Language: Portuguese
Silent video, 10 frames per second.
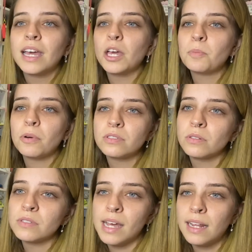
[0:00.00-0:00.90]
Eu posso
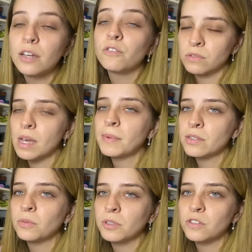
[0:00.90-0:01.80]
não usar. Eu vou usar mais
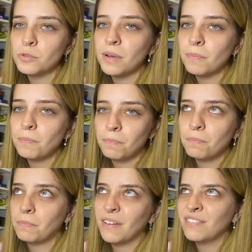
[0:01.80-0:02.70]
algumas vezes pra,
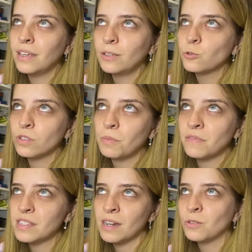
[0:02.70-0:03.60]
pra ver isso, né? Pra
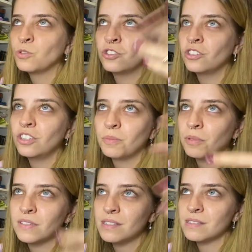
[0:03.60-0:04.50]
ver se era do dia, pra
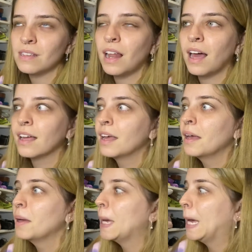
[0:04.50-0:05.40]
ver se, sei lá.
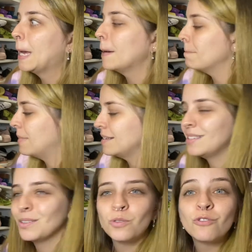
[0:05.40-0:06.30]
Mas
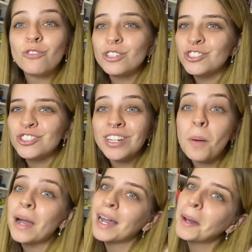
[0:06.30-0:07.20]
eu não vou tirar
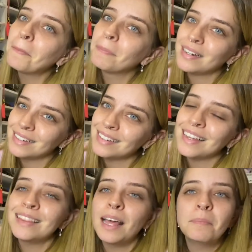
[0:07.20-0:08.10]
uma
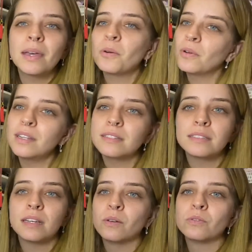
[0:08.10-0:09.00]
campana da minha
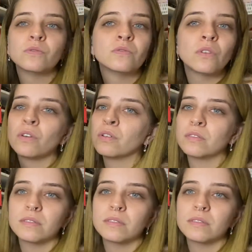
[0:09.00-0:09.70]
coleção, não vou.